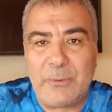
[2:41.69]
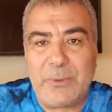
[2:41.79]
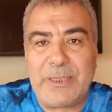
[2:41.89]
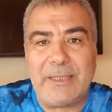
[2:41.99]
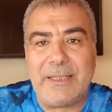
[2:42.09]

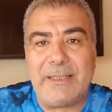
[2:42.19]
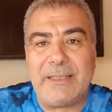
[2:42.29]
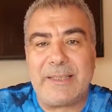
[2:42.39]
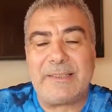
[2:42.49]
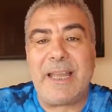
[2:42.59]
أو
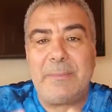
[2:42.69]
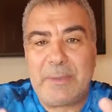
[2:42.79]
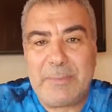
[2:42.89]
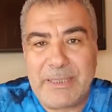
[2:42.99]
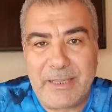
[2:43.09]
أصحاب
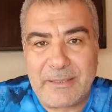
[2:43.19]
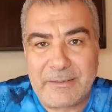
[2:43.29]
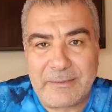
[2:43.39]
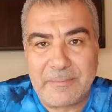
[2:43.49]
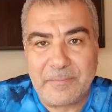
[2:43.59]
المليارات